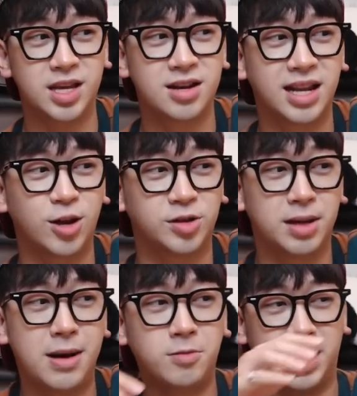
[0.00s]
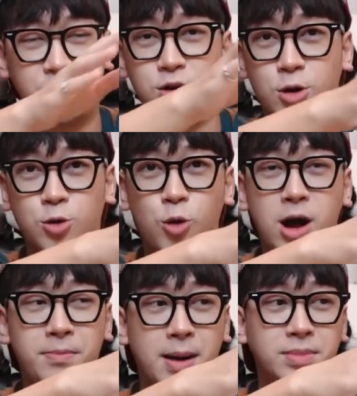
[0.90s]
riêng nên còn chưa bóc để cho nó cố
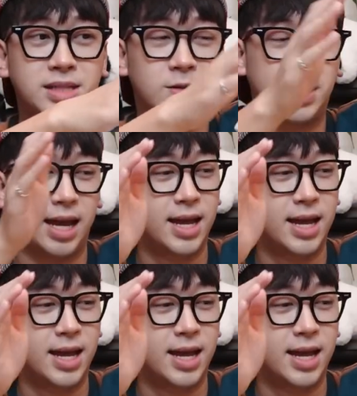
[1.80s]
ấm ấm ở trong này